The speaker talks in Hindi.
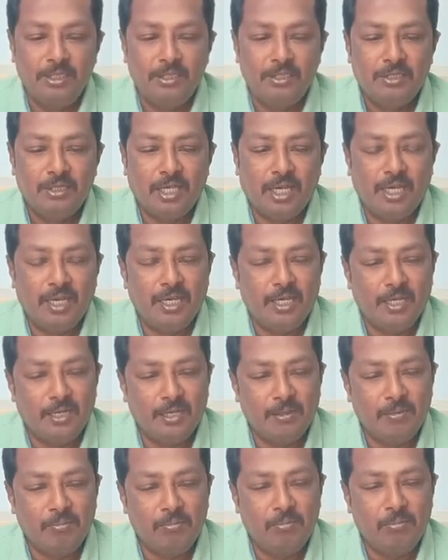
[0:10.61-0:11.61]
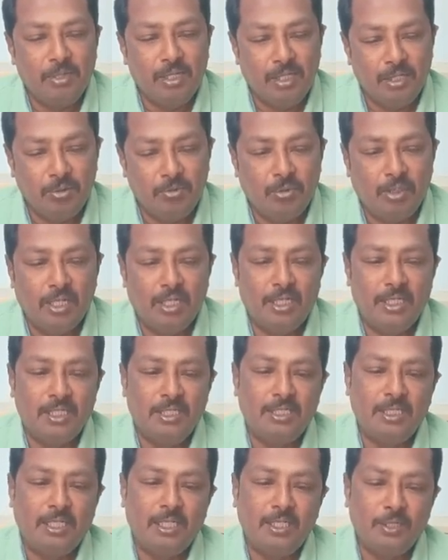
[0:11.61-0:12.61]
चाहे मेरे द्वारा
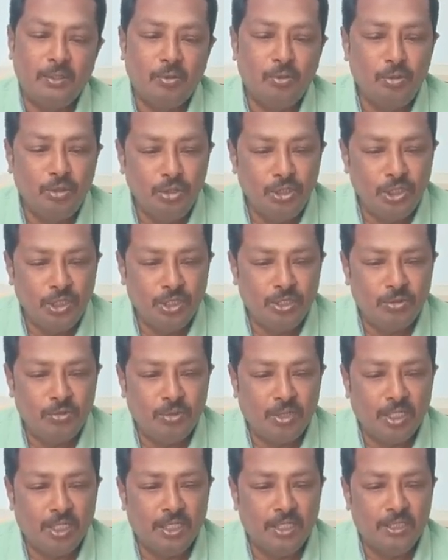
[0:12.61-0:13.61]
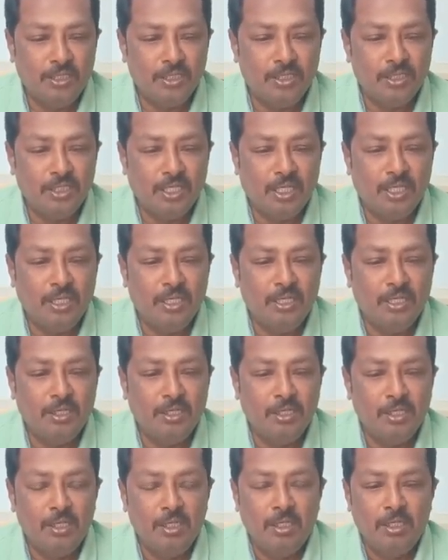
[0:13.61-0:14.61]
चाहे गुरु जी के द्वारा चाहे
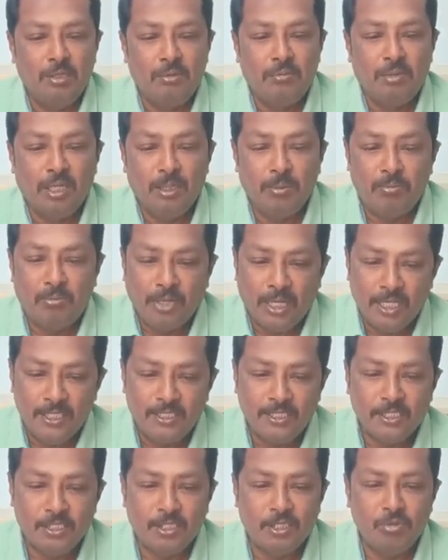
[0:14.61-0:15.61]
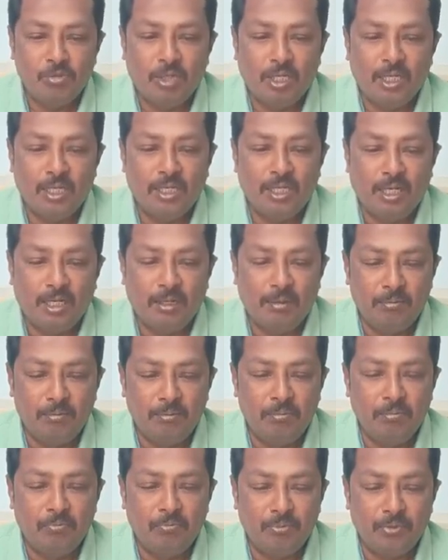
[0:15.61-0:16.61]
भाई फ्रांसिस के द्वारा हम
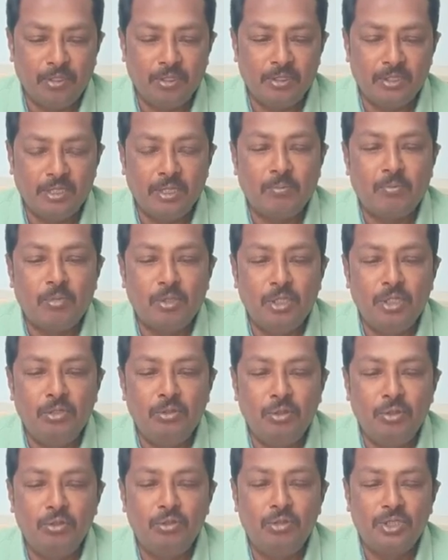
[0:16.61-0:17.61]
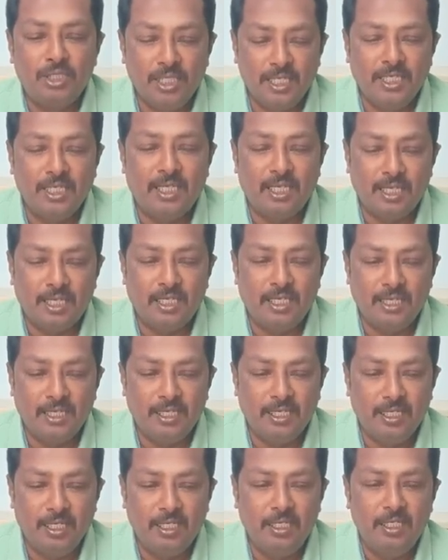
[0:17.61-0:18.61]
सबको जो सीख रहे
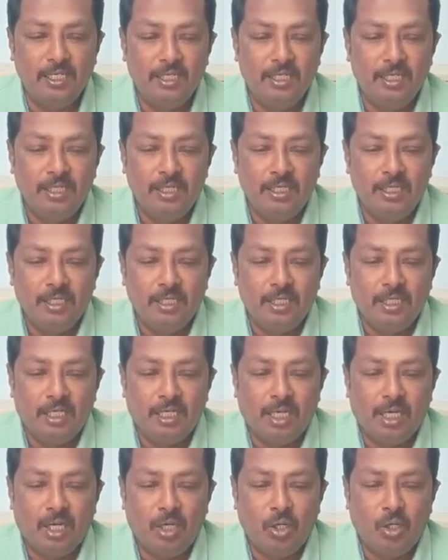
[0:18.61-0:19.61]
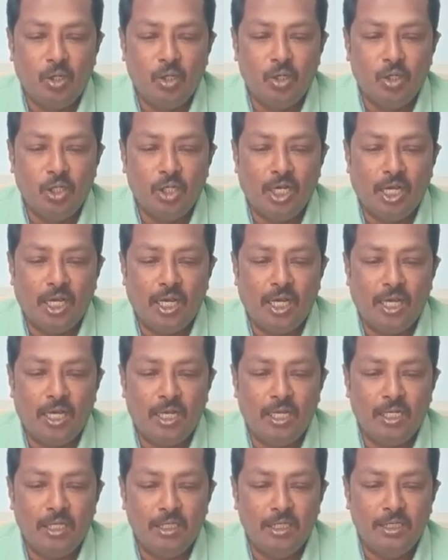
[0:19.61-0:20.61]
हैं और
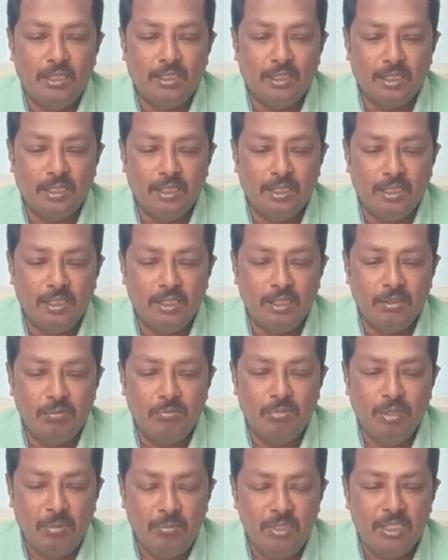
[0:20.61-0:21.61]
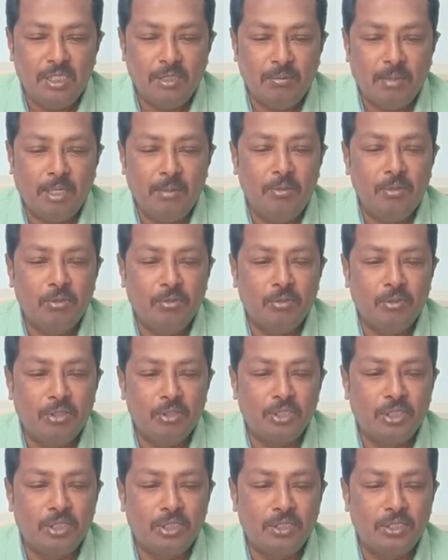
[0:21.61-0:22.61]
इस बीबीसी बाइबल
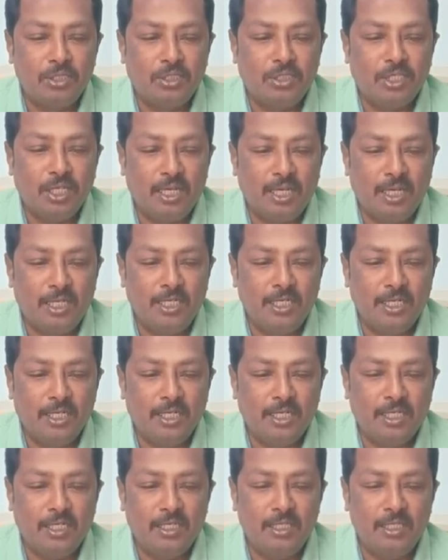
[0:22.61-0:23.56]
कोर्स चलाने का